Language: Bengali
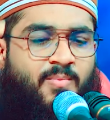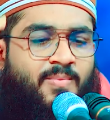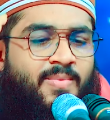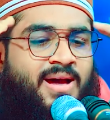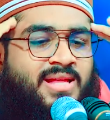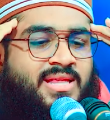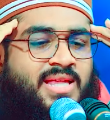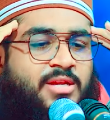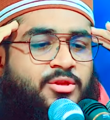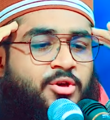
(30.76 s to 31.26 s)

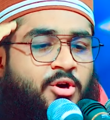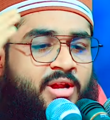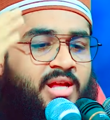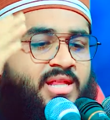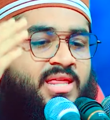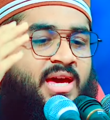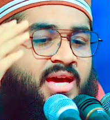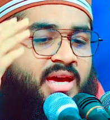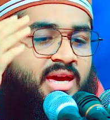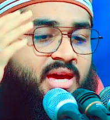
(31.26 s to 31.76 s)
মাথা ধরে
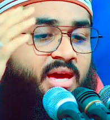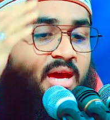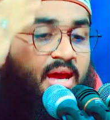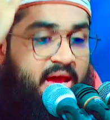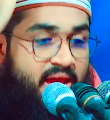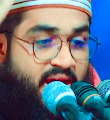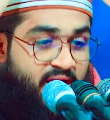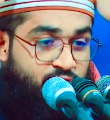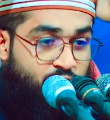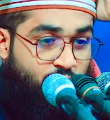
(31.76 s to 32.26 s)
থাকে
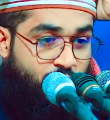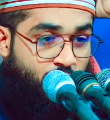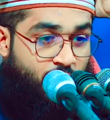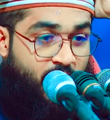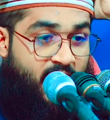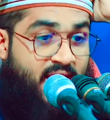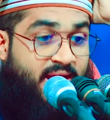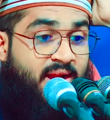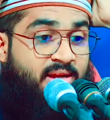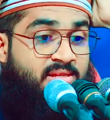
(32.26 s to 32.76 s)
এজন্য
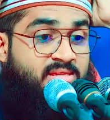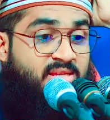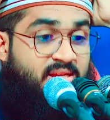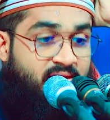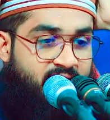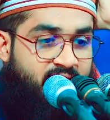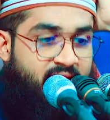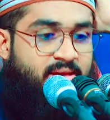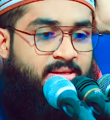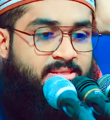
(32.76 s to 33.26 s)
এনার্জি
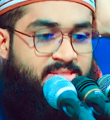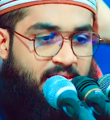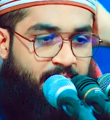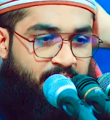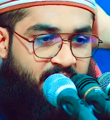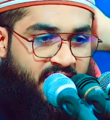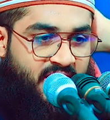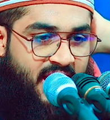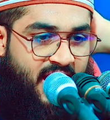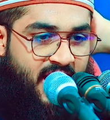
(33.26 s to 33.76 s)
ড্রিঙ্কস
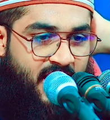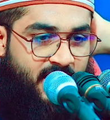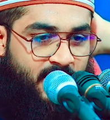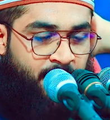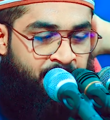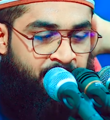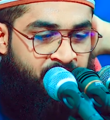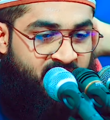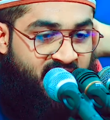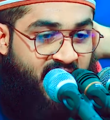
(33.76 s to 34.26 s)
আপনি খান
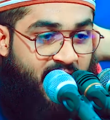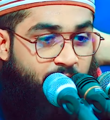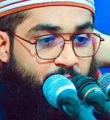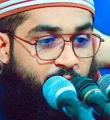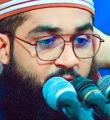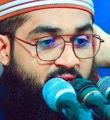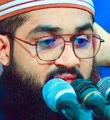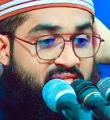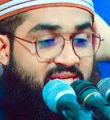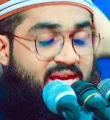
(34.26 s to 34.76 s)

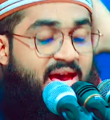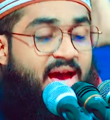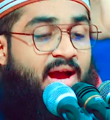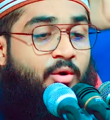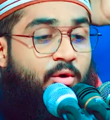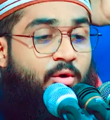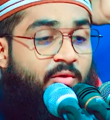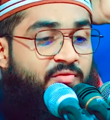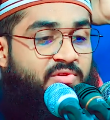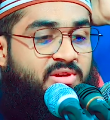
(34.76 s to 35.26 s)
তারপরে চা
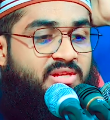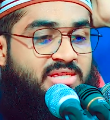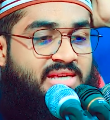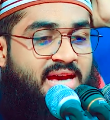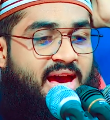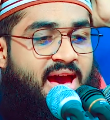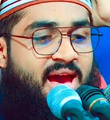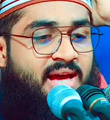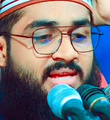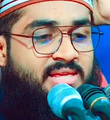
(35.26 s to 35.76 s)
কফি
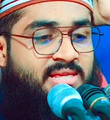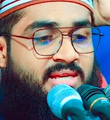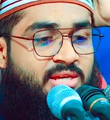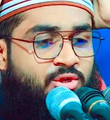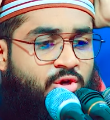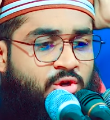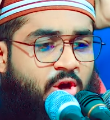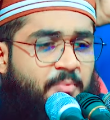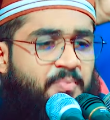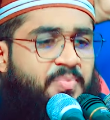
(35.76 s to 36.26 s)
যা আছে
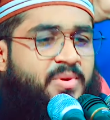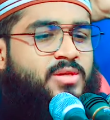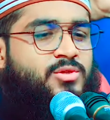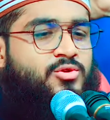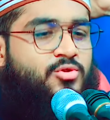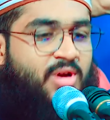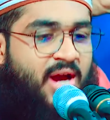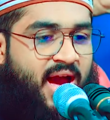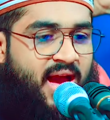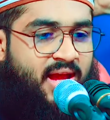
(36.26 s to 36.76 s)
সব
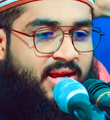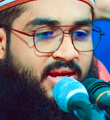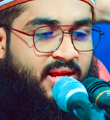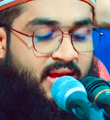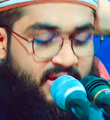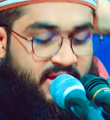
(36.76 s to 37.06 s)
কিছু খান